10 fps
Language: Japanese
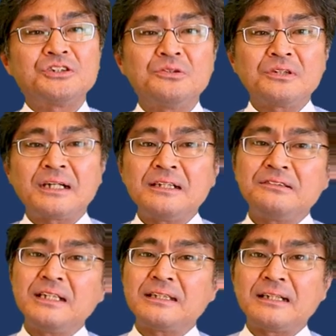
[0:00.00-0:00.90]
直
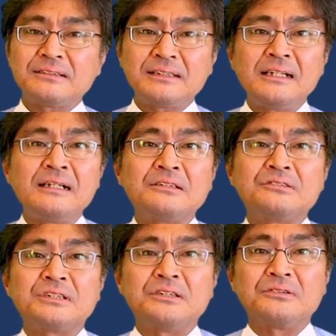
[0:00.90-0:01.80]
角がたくさんあ
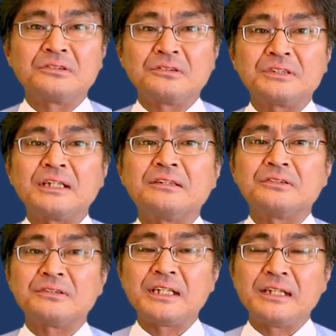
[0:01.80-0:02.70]
るっていうことにな
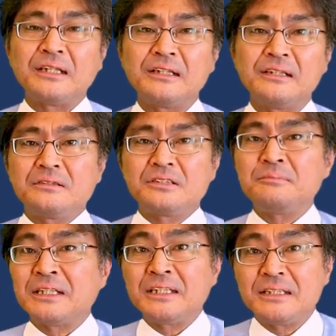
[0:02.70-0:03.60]
るよね。つ
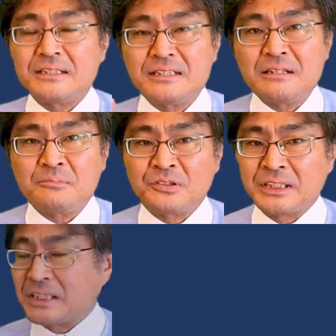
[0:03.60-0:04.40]
まり、以前も出